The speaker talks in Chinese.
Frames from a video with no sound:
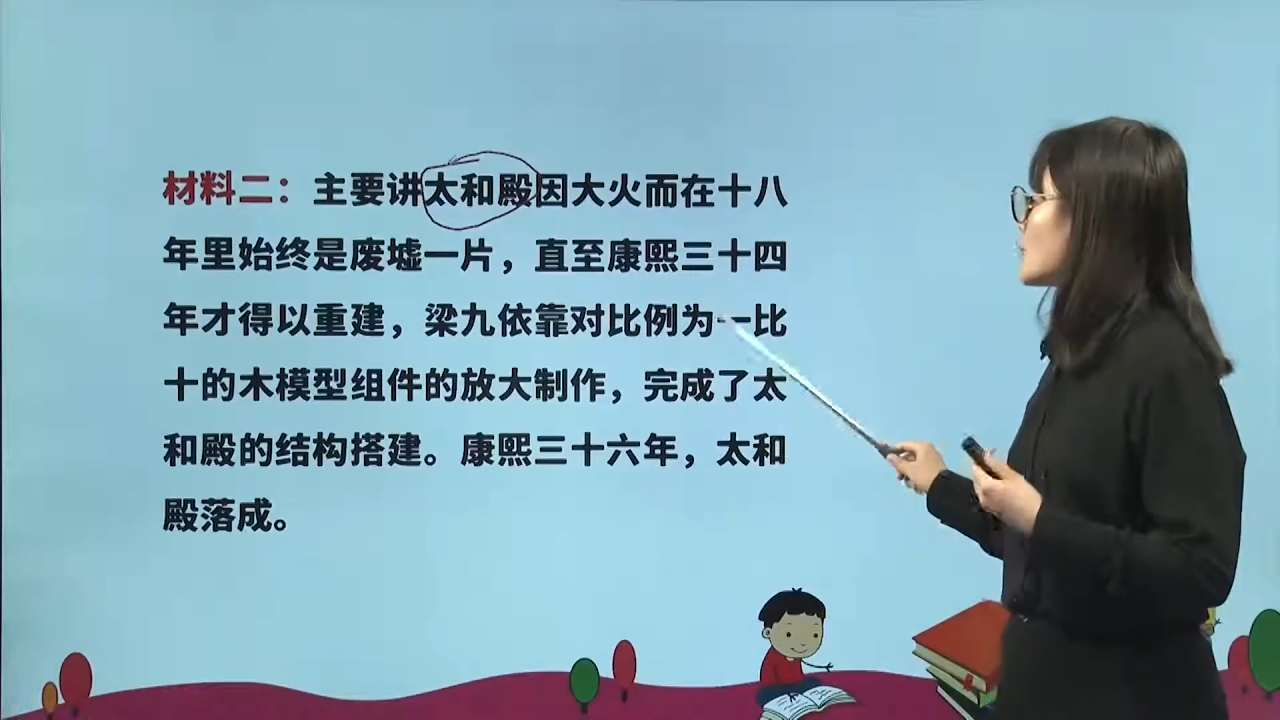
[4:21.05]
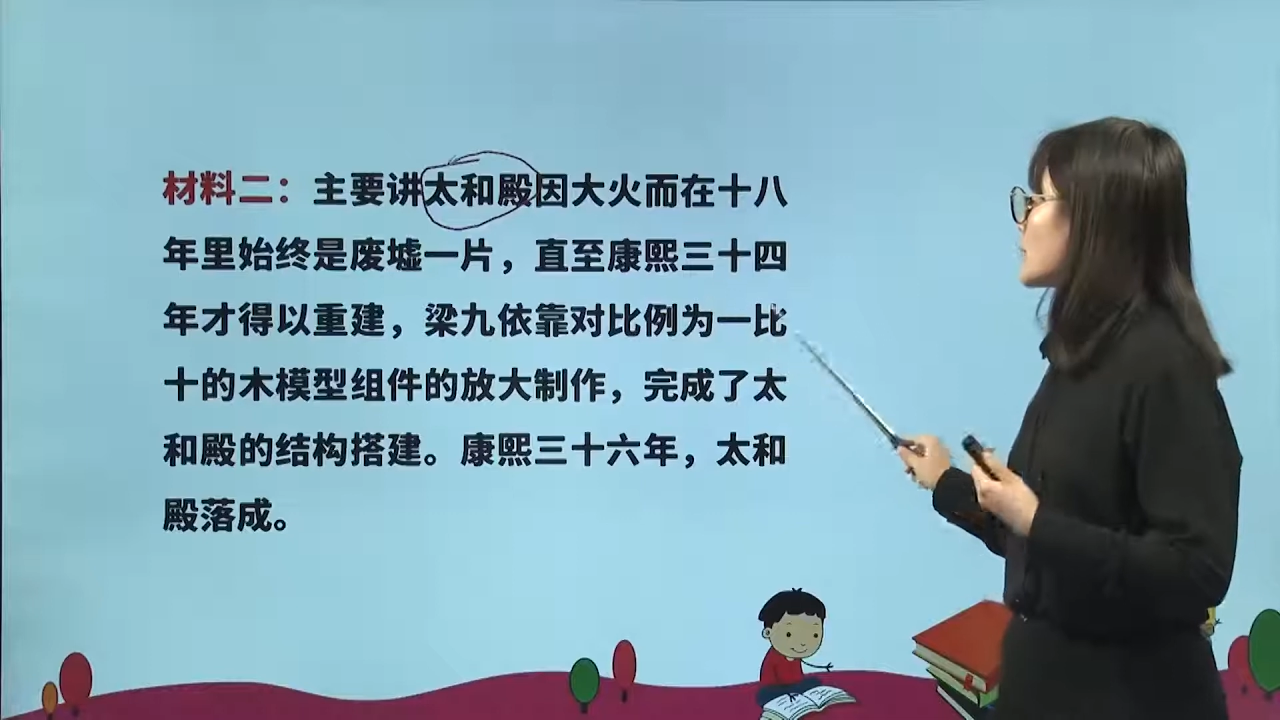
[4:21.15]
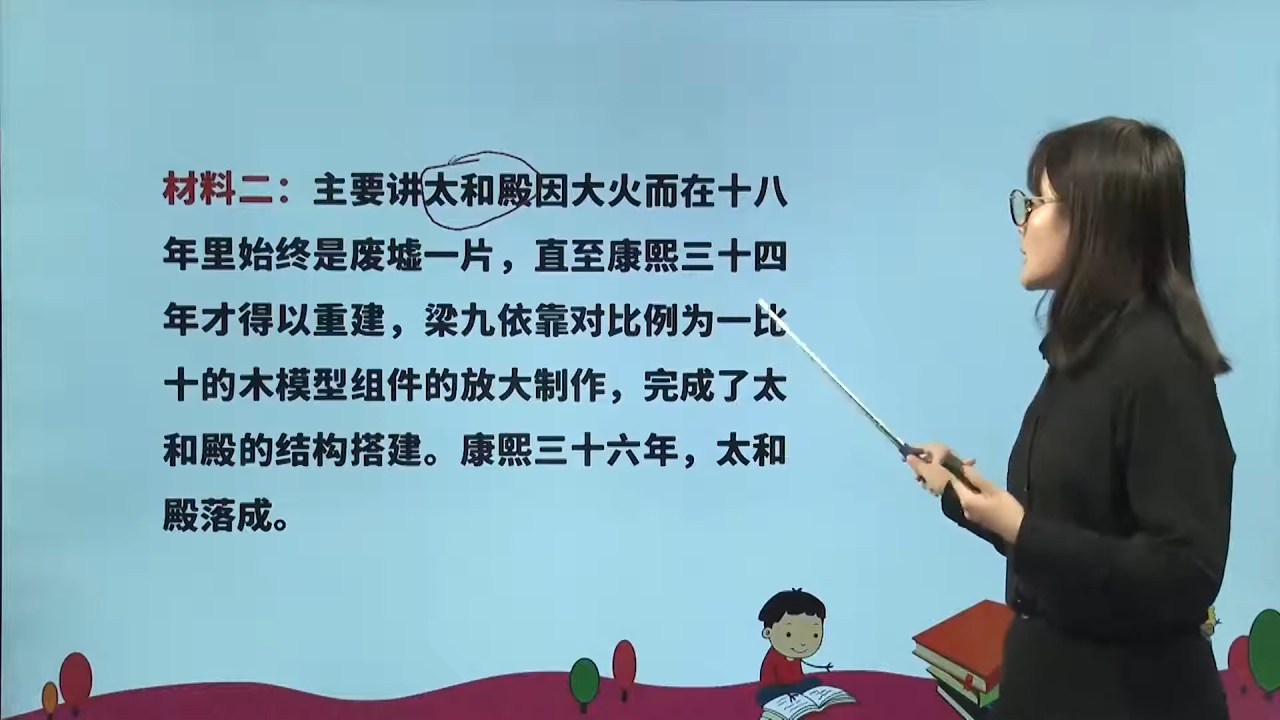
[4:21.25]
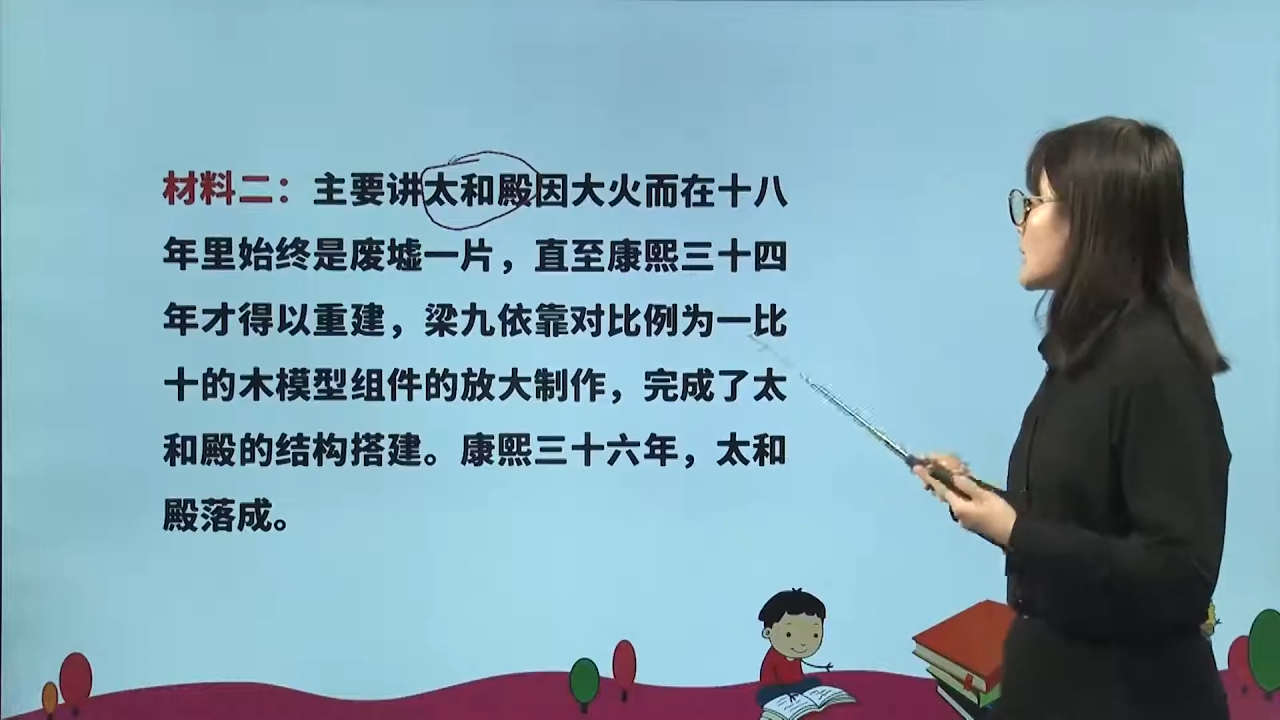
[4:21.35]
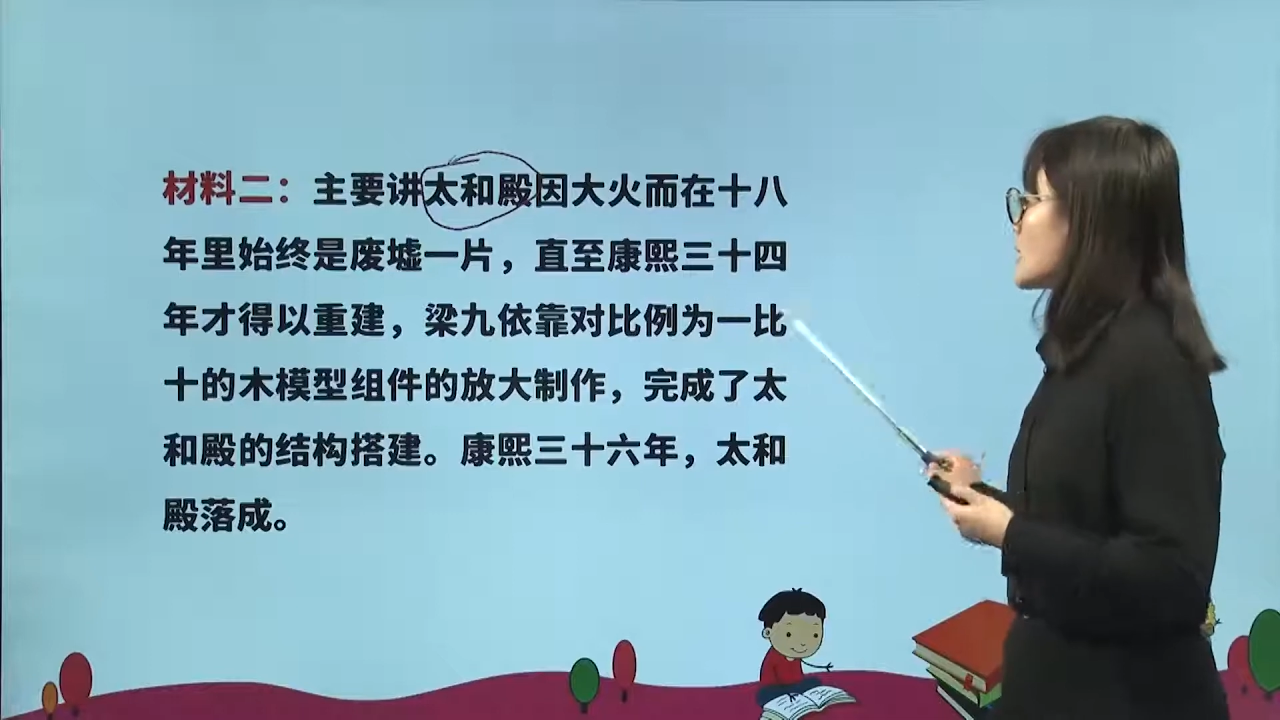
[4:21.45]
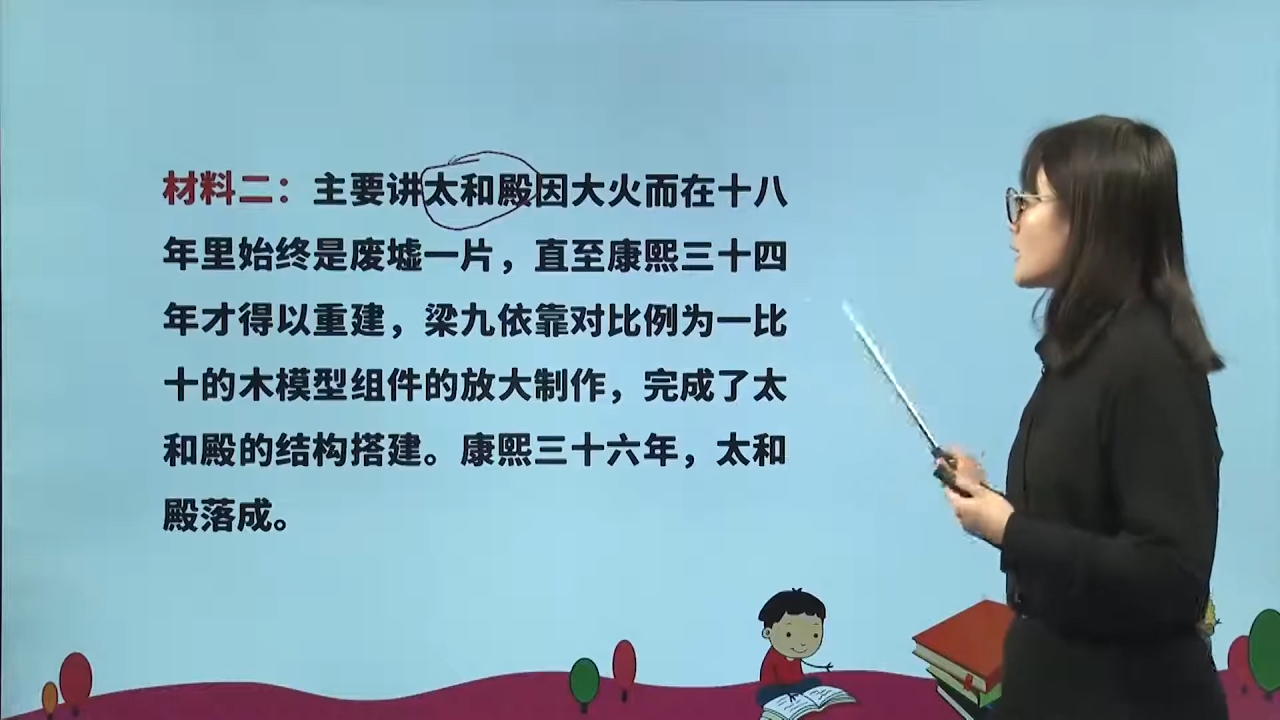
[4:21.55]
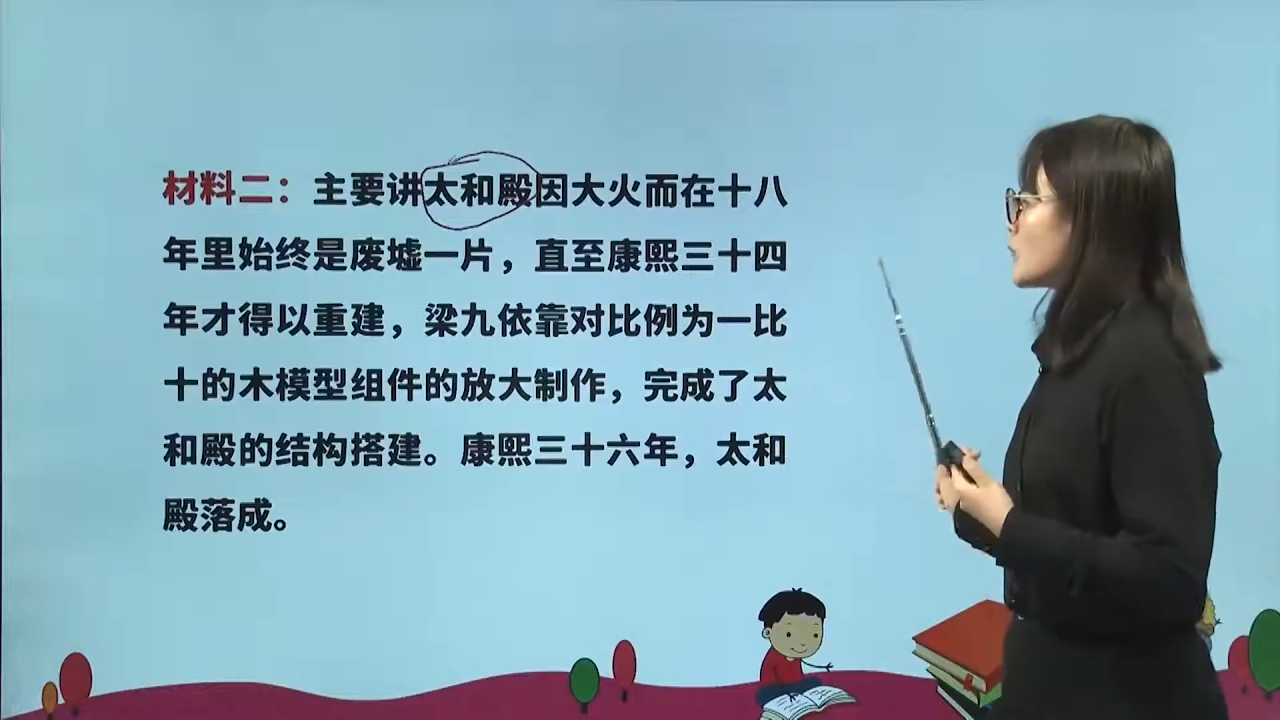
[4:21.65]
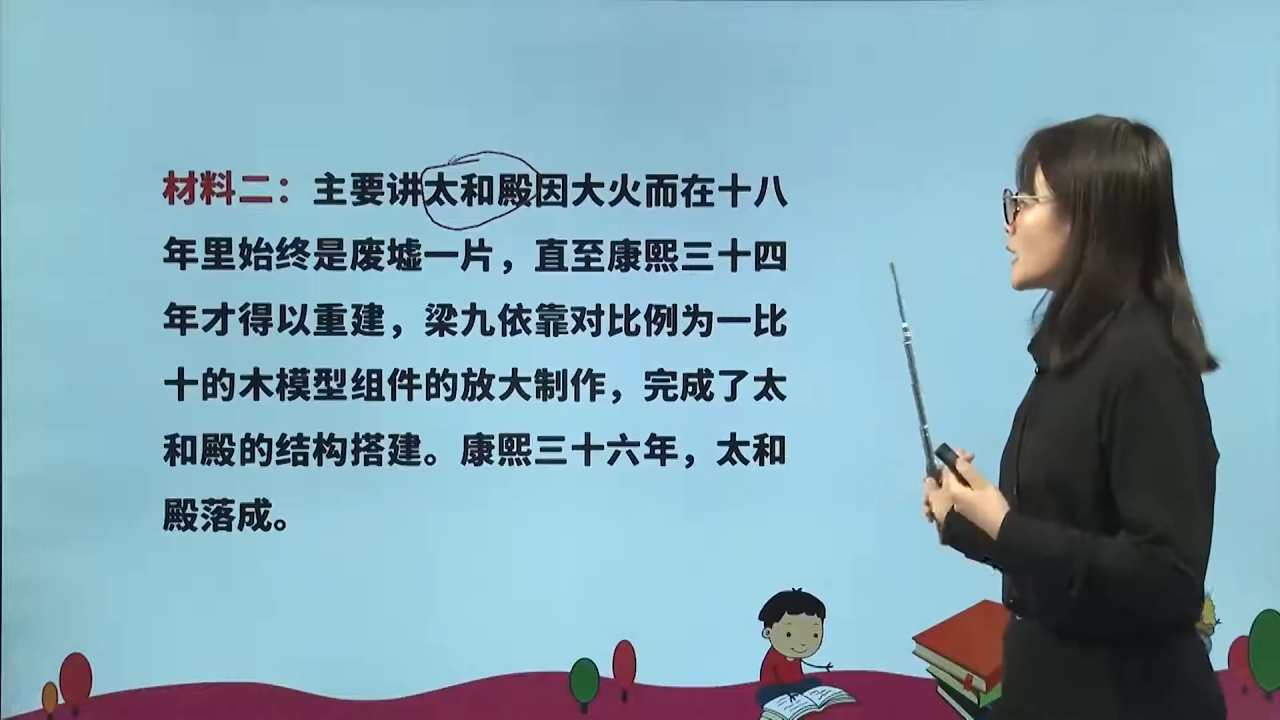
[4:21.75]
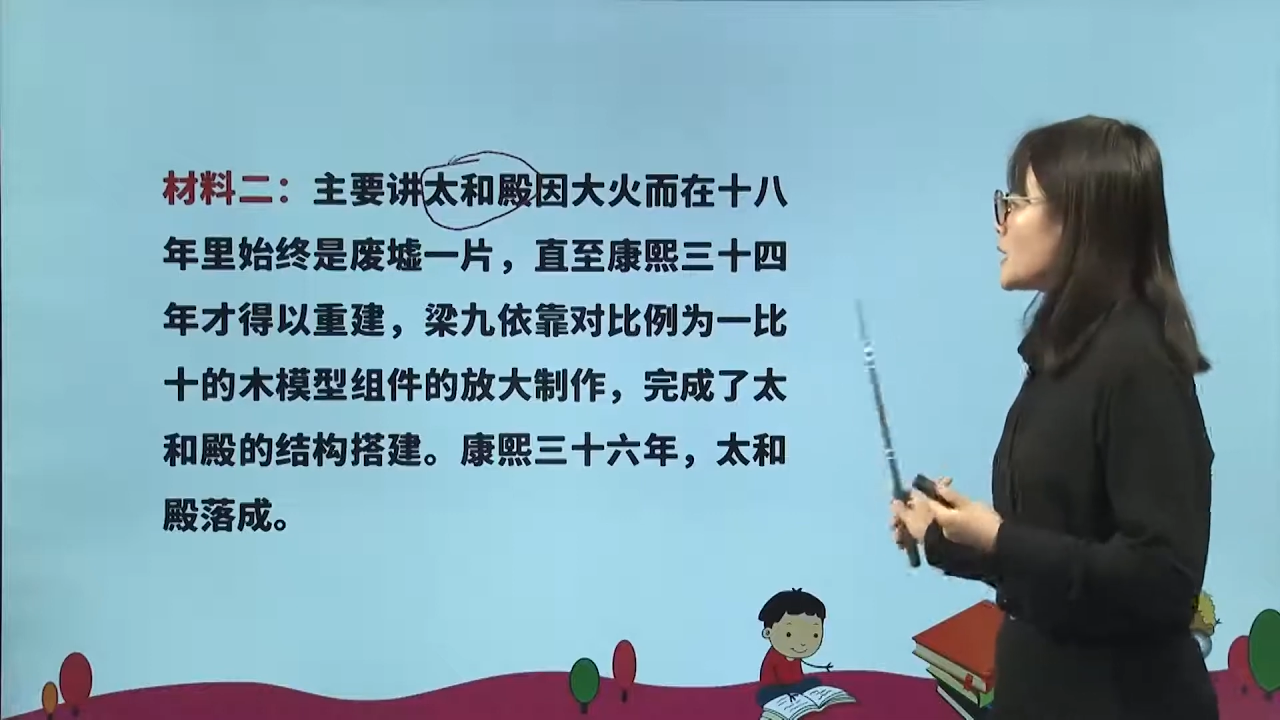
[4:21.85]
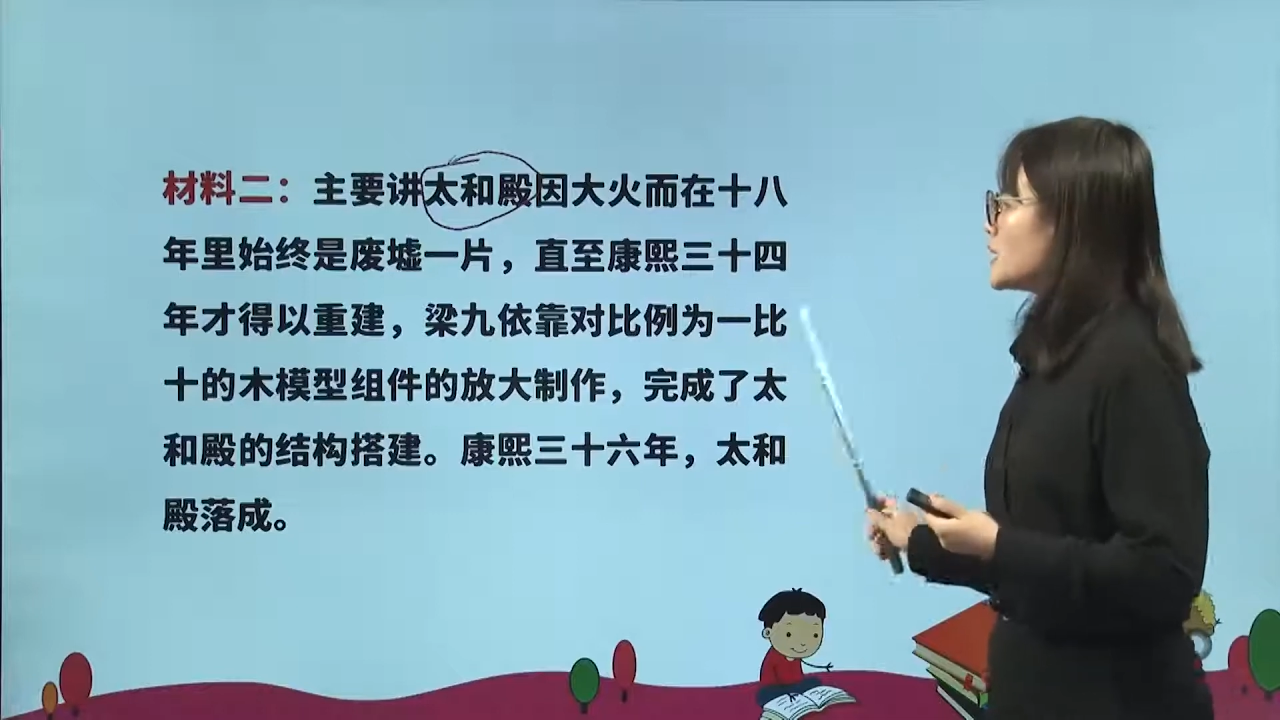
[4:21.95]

比例为